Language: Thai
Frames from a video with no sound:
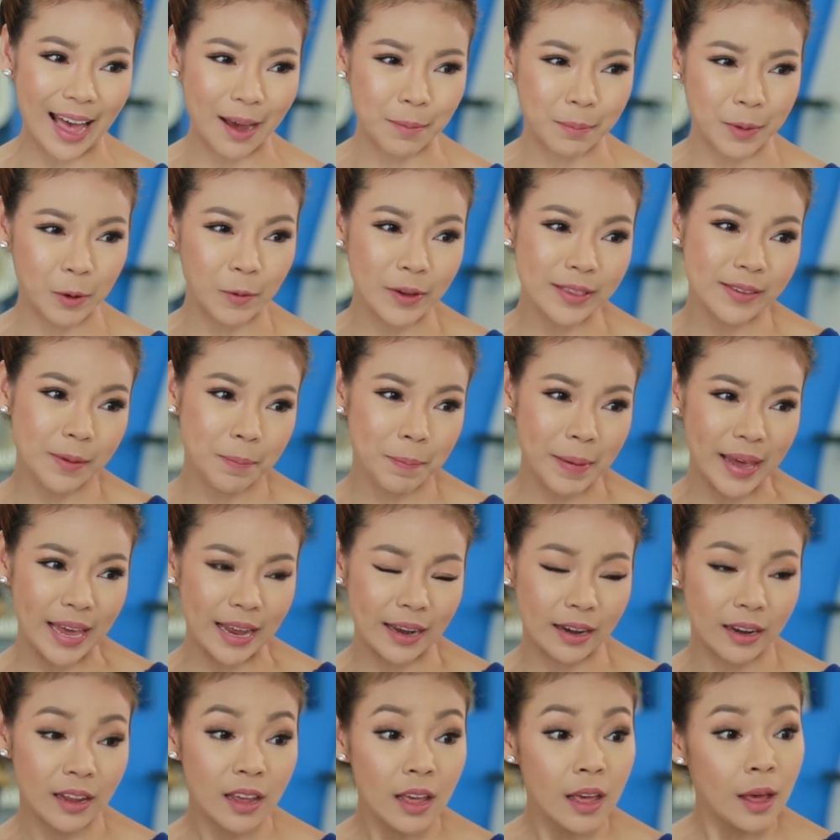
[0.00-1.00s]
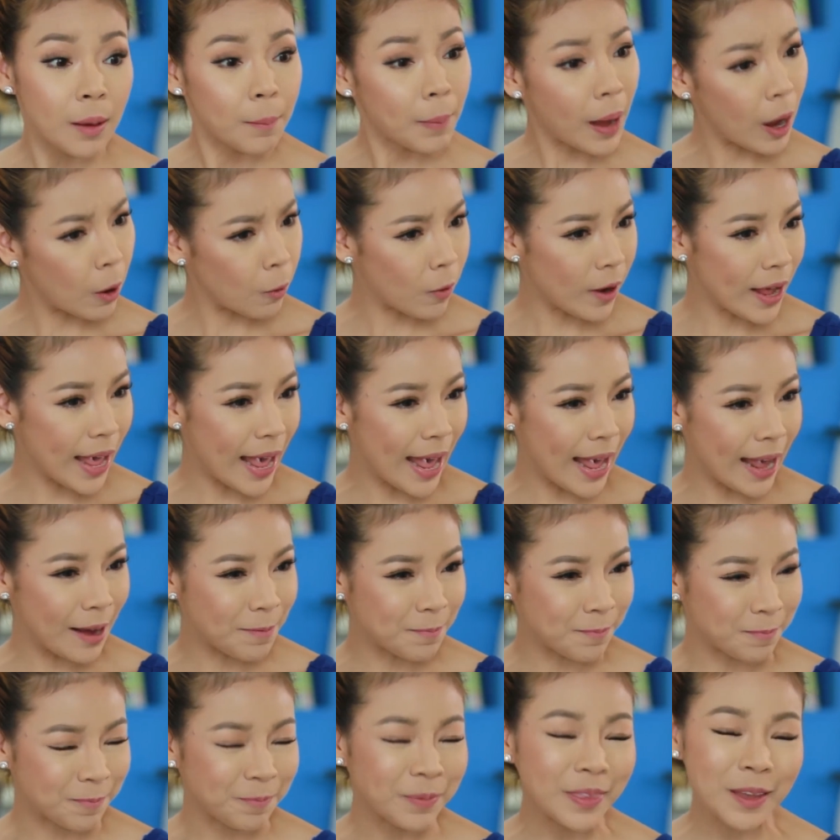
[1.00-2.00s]
ร์ ไม่ว่าจะเป็น พาวเวอร์แอ
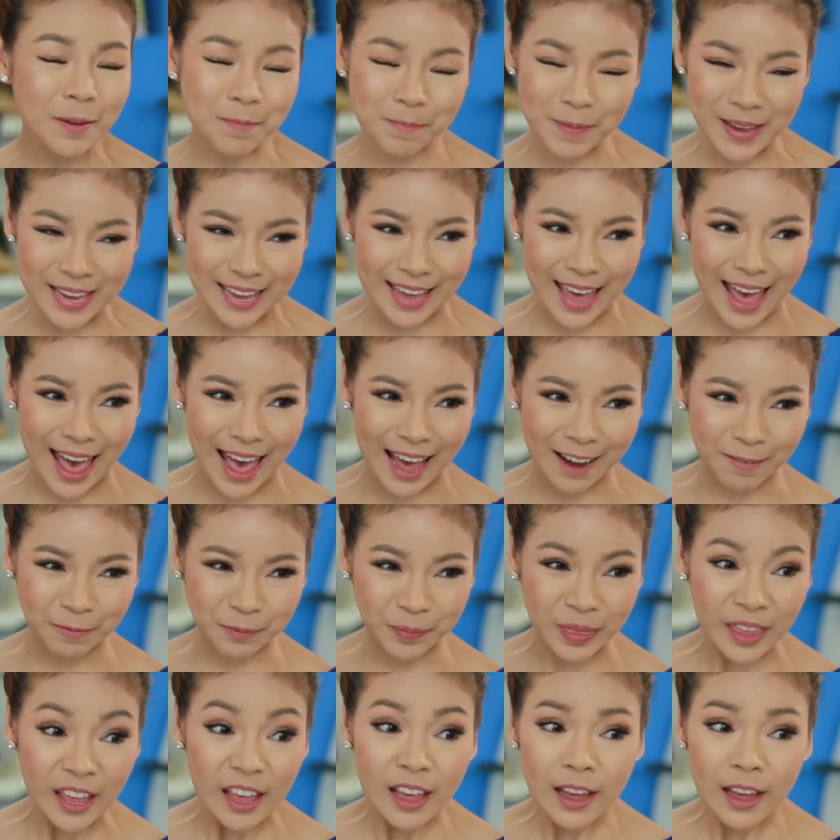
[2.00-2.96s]
มป์ ปีแอมป์